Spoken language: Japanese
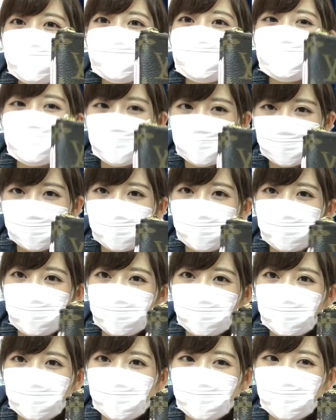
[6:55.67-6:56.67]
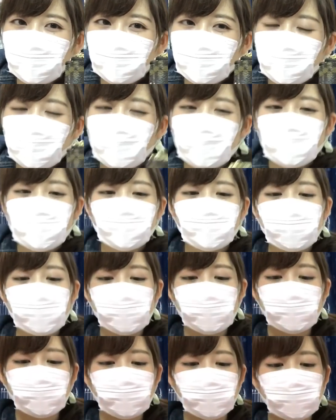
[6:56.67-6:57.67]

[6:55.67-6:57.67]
愛いですよねそれで、